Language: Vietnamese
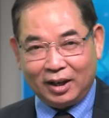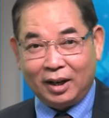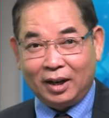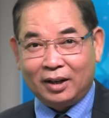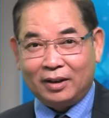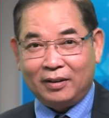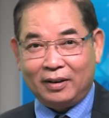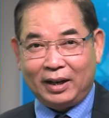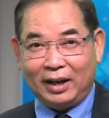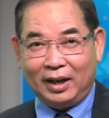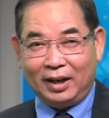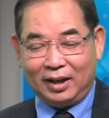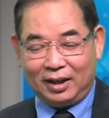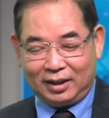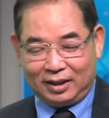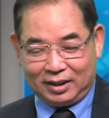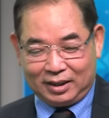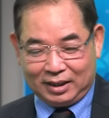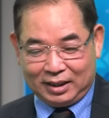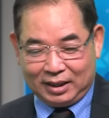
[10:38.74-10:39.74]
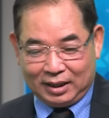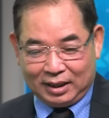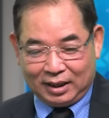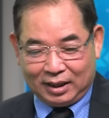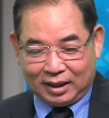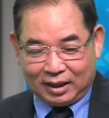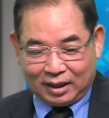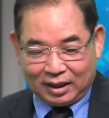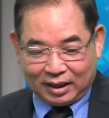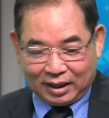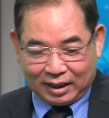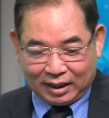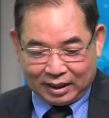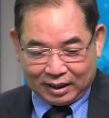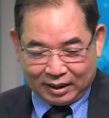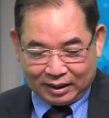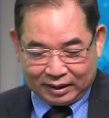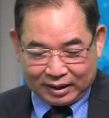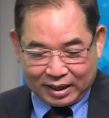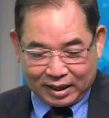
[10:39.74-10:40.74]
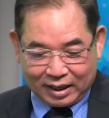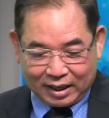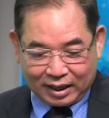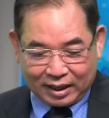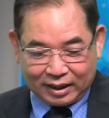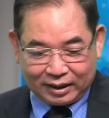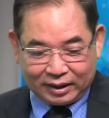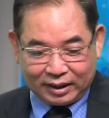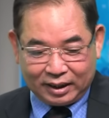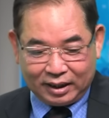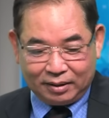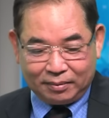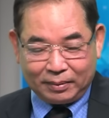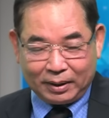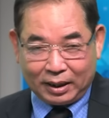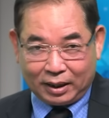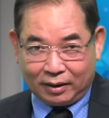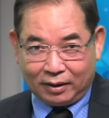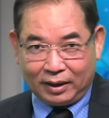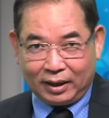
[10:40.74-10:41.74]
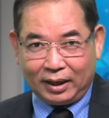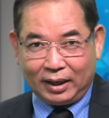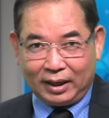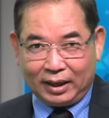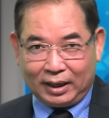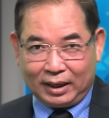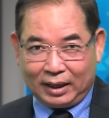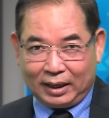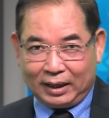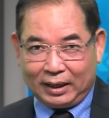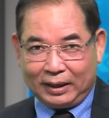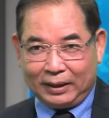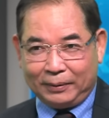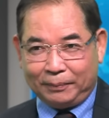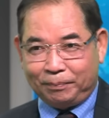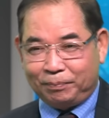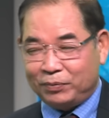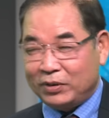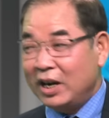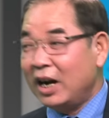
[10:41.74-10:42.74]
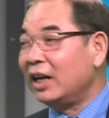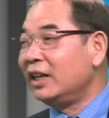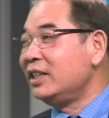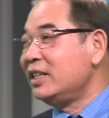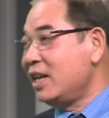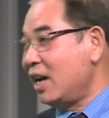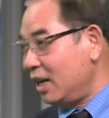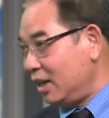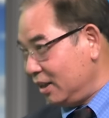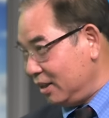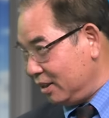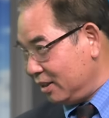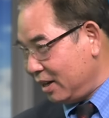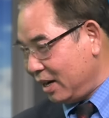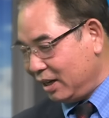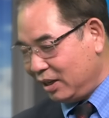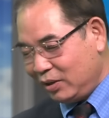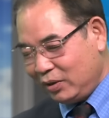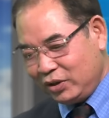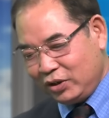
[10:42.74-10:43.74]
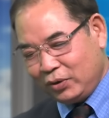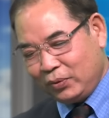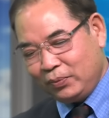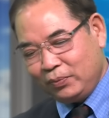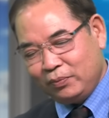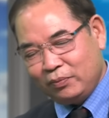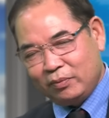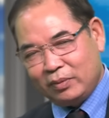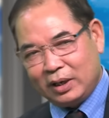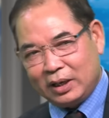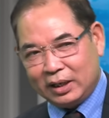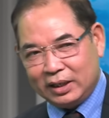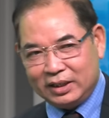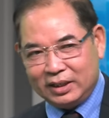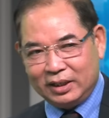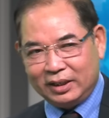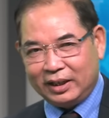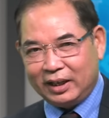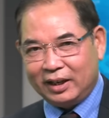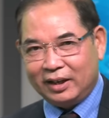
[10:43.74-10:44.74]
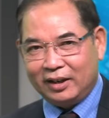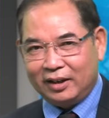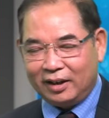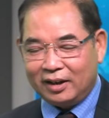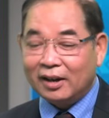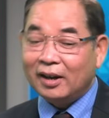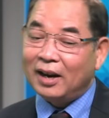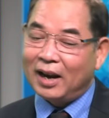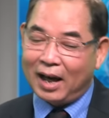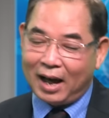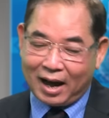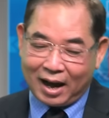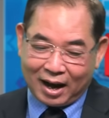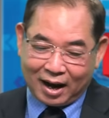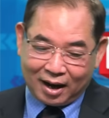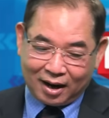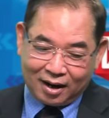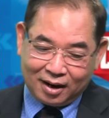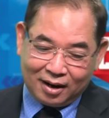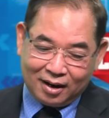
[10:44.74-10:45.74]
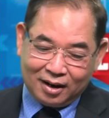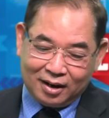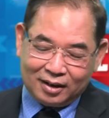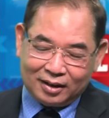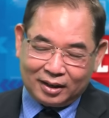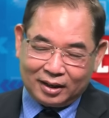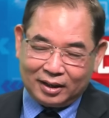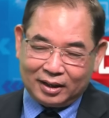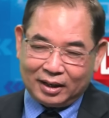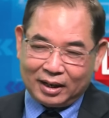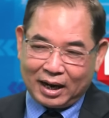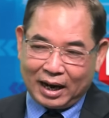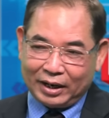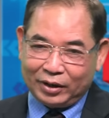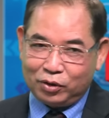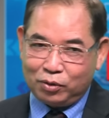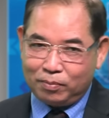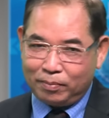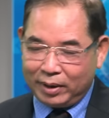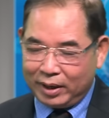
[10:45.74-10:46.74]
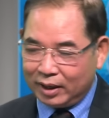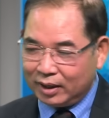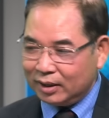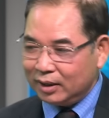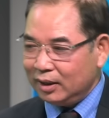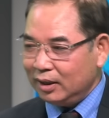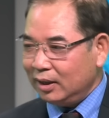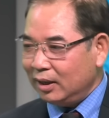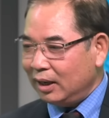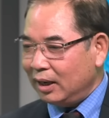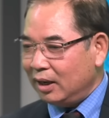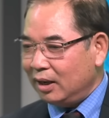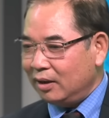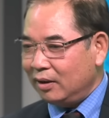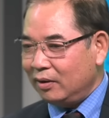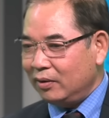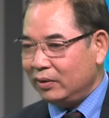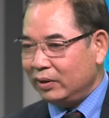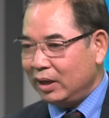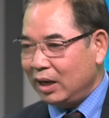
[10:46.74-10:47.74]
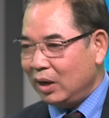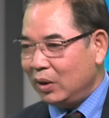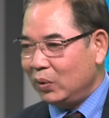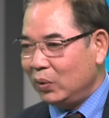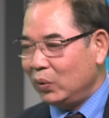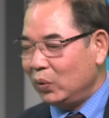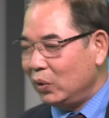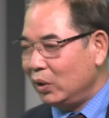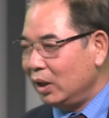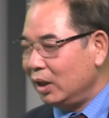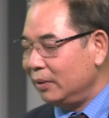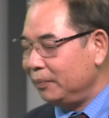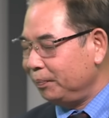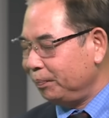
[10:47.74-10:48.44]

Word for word: à, có lẽ là à, đây là cái tin mà có lẽ là gần nhất thưa anh vâng. Dũng à, vâng. sự kiện này rất là lạ thì anh cũng biết đó, là hồi đầu